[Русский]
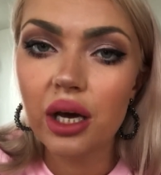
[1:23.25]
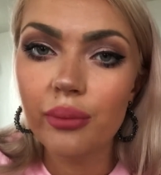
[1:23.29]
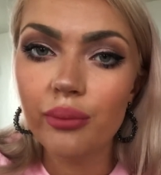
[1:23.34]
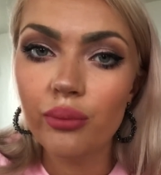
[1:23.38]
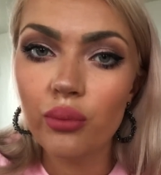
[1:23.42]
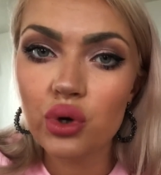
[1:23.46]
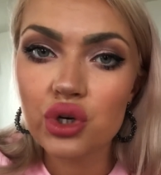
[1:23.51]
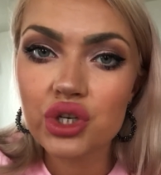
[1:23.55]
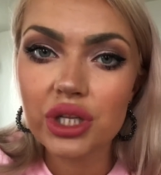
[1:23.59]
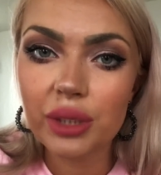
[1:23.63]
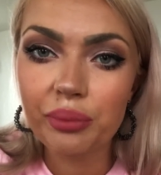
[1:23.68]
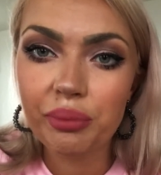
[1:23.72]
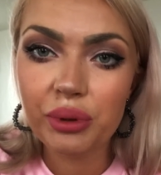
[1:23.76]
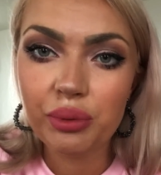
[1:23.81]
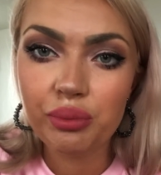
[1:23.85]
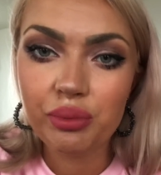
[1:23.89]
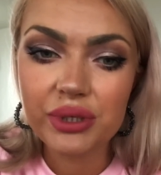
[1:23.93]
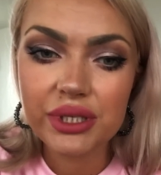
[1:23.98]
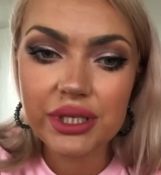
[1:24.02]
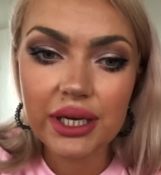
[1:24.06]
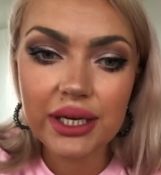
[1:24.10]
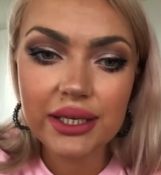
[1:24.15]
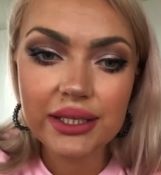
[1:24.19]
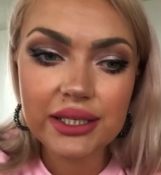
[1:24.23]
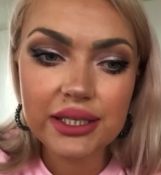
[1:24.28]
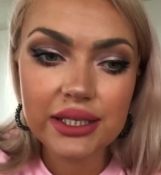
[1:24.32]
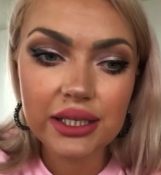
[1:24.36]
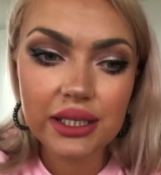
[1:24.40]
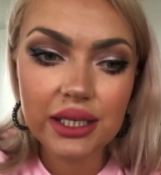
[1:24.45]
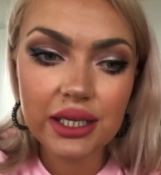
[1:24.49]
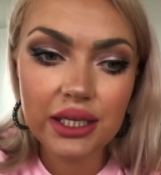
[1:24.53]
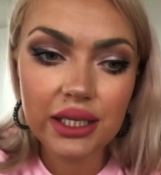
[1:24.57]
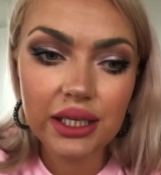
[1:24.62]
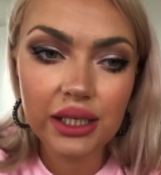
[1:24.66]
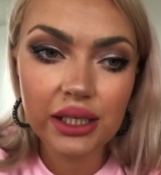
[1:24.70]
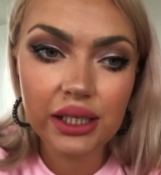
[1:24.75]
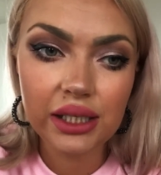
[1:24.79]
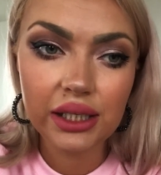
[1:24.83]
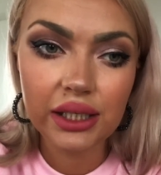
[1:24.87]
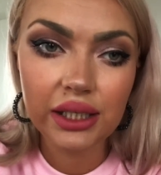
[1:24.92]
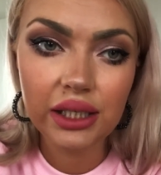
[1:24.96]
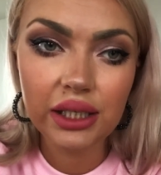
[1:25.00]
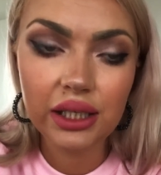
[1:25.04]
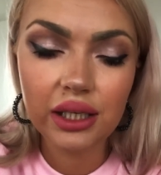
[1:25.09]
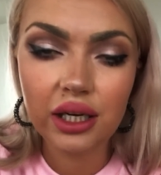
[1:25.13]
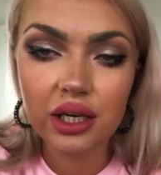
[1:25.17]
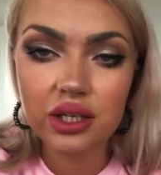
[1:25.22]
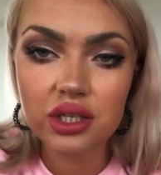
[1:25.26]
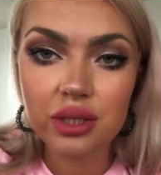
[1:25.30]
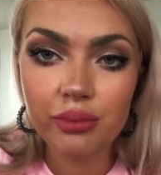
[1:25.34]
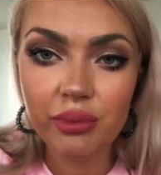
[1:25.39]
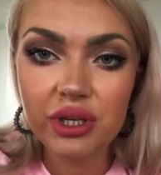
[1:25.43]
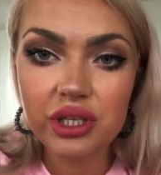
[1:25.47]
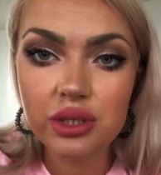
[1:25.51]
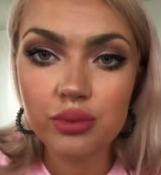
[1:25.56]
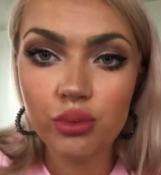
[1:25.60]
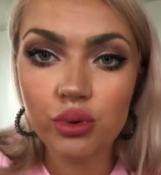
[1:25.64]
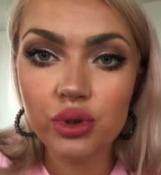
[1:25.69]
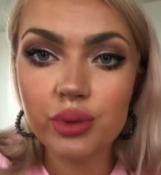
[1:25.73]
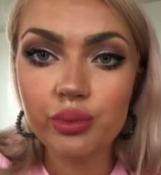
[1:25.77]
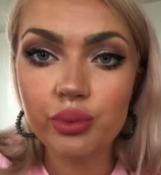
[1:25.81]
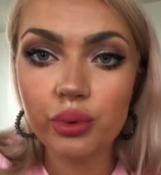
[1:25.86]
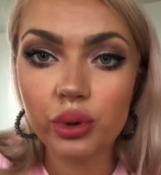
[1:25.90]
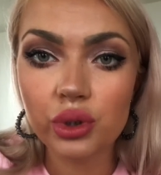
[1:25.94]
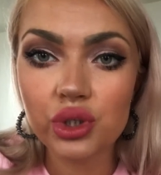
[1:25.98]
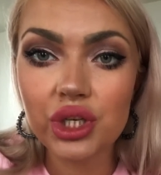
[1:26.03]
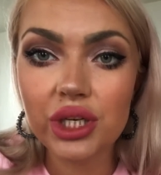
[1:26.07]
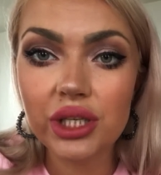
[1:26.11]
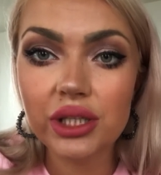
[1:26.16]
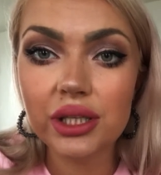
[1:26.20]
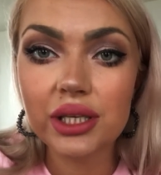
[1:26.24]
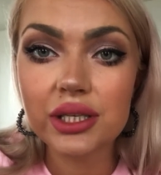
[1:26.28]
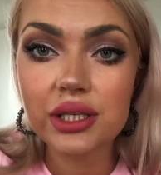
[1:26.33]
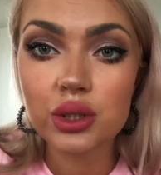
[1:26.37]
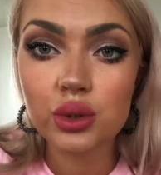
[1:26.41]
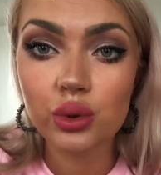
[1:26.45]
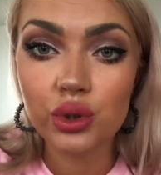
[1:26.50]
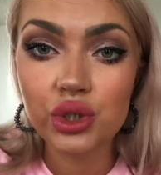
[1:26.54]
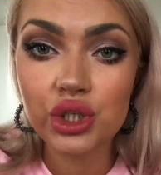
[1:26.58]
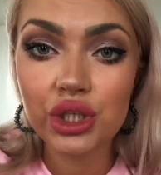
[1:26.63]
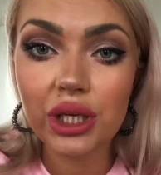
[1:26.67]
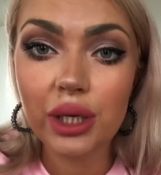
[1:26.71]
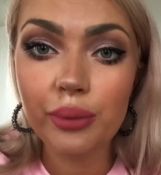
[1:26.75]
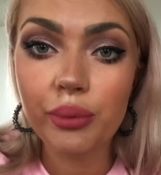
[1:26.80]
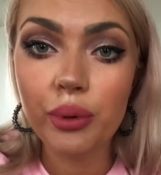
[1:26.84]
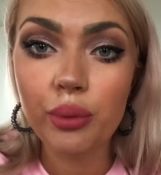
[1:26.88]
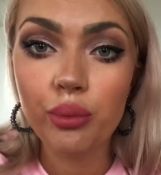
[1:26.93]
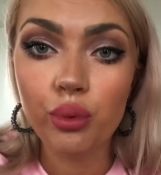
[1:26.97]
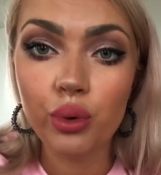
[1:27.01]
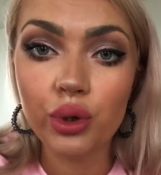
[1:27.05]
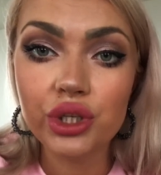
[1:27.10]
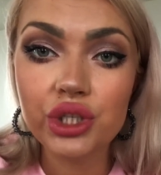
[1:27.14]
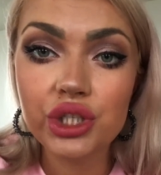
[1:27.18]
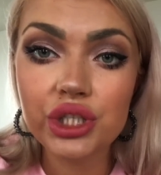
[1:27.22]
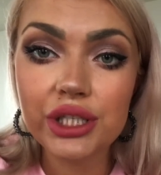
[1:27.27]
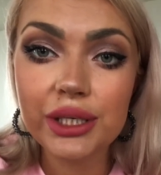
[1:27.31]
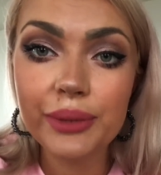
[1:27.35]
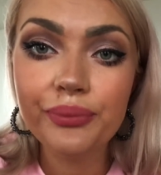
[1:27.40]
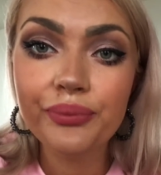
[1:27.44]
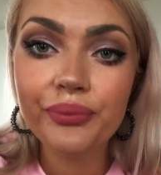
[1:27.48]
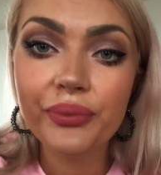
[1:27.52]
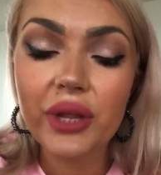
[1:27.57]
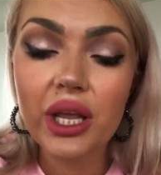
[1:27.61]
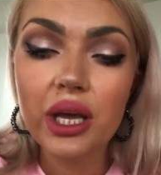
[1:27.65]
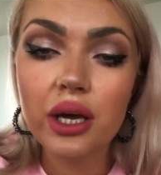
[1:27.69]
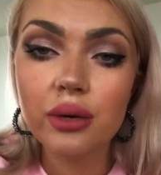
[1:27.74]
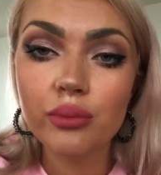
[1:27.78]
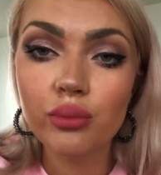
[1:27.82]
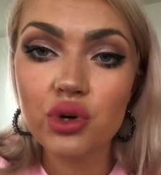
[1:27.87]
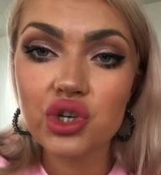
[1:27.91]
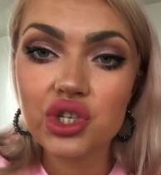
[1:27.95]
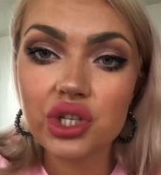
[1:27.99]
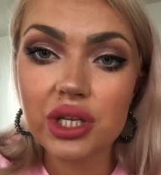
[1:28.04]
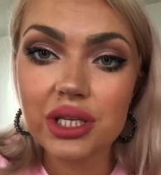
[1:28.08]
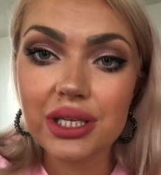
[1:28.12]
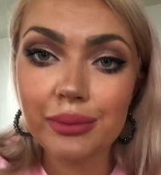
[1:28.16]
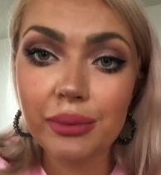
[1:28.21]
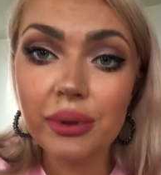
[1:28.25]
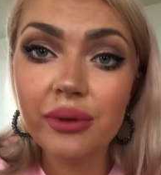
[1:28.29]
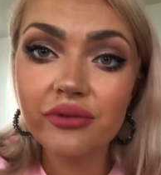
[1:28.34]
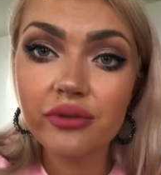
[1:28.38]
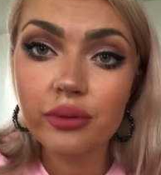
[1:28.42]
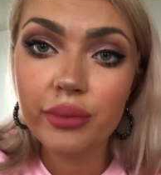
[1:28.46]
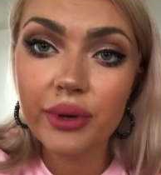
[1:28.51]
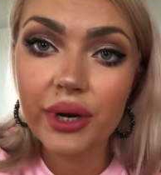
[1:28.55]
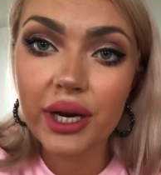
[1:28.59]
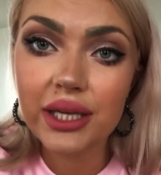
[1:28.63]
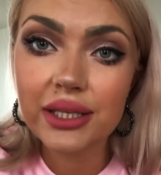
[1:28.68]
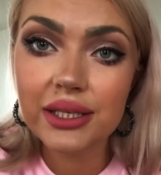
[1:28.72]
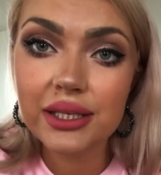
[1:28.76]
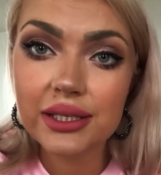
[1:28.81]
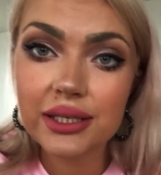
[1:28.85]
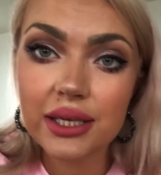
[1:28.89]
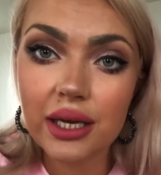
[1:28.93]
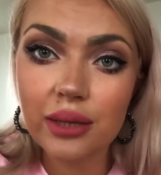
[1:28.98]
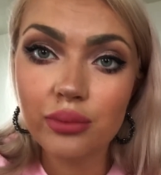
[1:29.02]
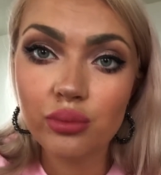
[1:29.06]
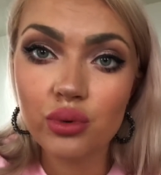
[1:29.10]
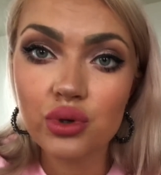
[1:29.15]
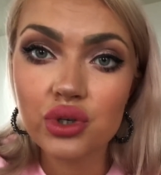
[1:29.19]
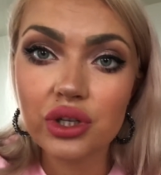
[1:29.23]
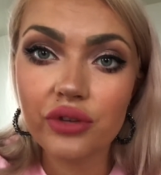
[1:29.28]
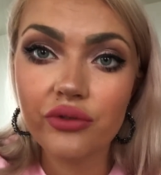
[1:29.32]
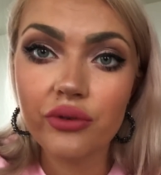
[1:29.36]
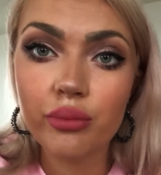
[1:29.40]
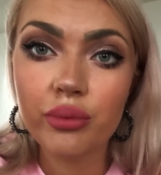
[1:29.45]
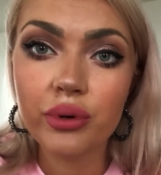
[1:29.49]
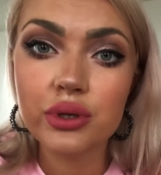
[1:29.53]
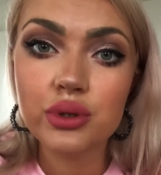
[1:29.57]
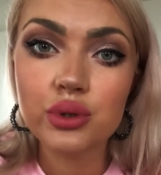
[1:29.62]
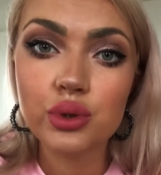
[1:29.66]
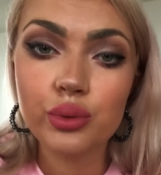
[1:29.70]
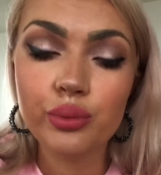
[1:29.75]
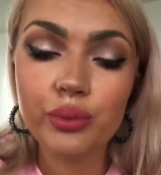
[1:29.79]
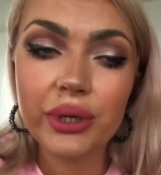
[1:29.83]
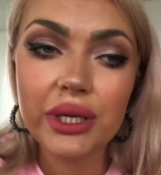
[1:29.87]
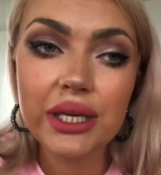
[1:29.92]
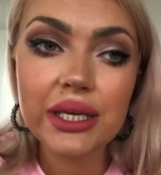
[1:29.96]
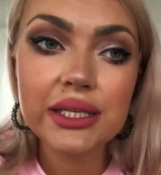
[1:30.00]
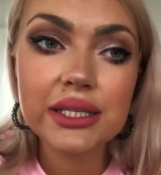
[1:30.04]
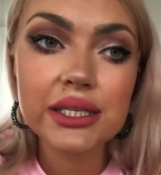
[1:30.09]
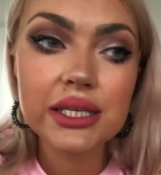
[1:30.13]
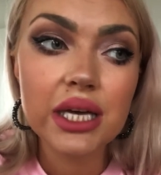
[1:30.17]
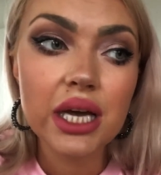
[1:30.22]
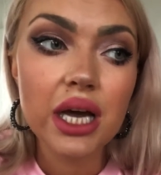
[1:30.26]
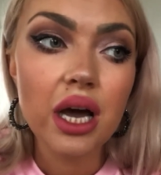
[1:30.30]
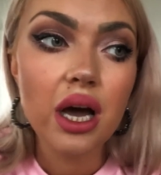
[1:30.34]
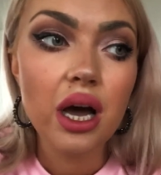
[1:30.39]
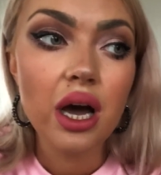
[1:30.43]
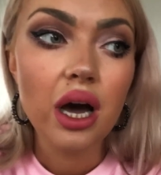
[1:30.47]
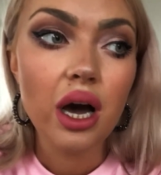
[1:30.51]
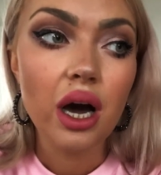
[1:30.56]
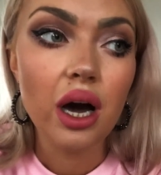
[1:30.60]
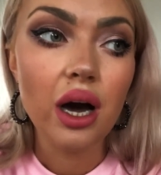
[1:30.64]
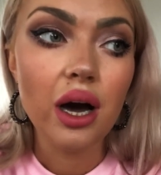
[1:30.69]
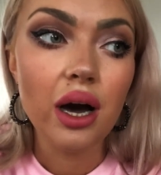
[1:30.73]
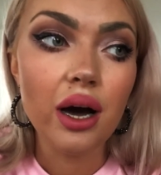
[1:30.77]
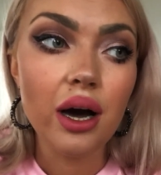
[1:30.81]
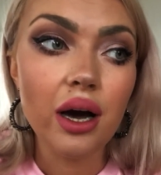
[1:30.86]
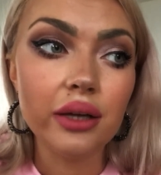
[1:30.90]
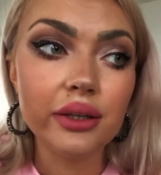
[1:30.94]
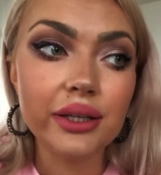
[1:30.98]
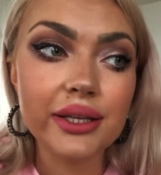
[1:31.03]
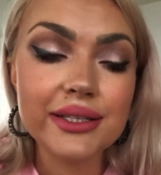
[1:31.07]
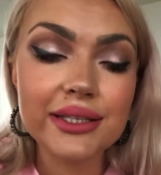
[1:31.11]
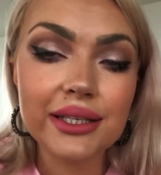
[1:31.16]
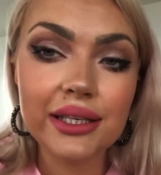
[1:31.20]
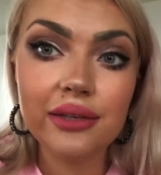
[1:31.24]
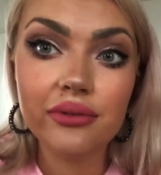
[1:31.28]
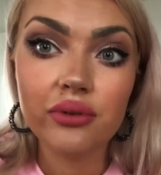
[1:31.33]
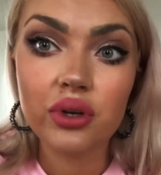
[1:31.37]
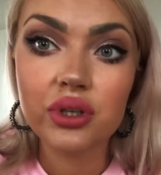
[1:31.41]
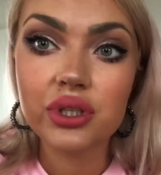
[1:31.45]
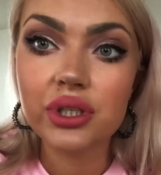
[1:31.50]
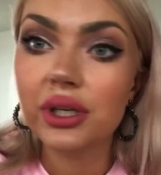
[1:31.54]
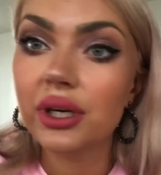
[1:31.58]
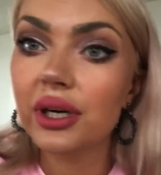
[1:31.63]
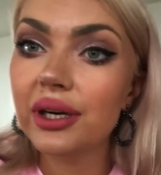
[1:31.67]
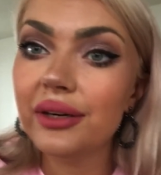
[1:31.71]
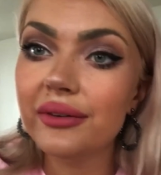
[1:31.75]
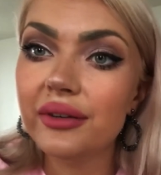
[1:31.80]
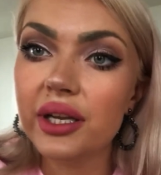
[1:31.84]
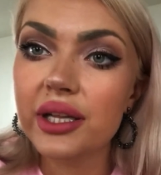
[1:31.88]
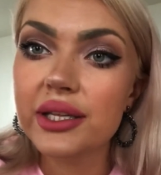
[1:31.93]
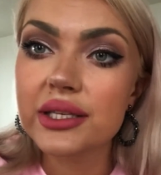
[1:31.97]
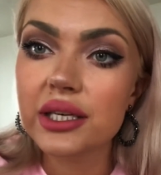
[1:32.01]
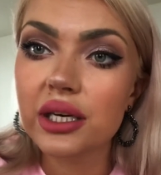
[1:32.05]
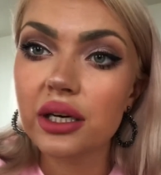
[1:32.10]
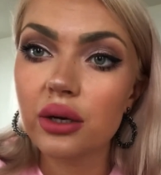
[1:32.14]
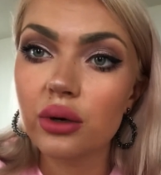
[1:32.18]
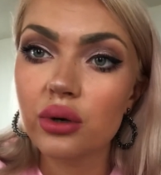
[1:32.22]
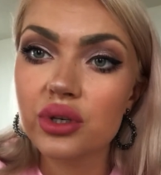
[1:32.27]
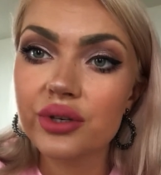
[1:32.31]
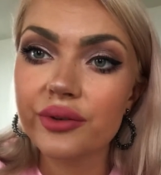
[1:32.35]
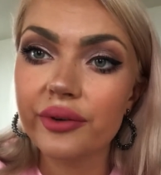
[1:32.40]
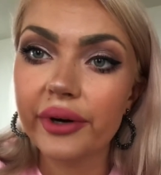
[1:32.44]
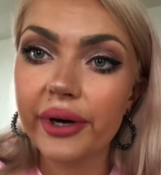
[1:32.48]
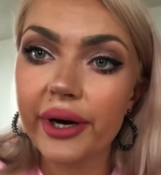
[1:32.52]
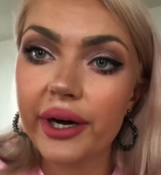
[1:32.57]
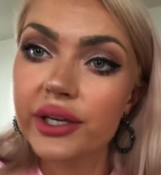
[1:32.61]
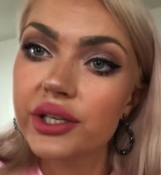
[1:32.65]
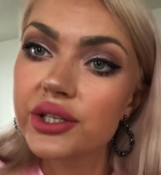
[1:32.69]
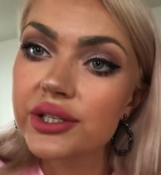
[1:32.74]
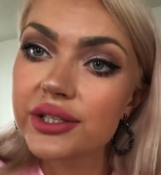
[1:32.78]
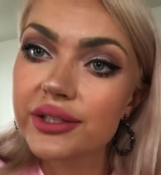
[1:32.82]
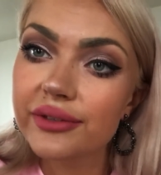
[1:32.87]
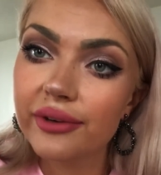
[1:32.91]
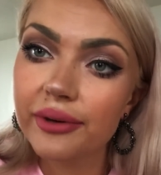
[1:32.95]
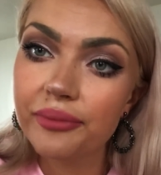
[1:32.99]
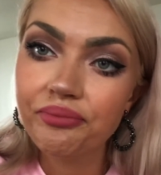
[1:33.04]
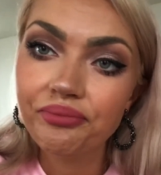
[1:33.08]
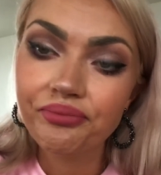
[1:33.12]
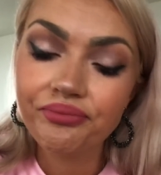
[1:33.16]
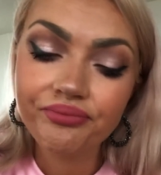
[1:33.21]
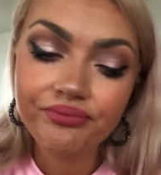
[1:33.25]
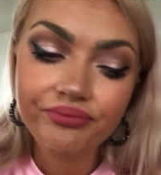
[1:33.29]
Можно подписаться на них и каждый месяц будете получать носочки по почте. Можно самим выбирать дизайн, можно выбрать сюрприз. А, носки вроде, как говорится, хорошего качества.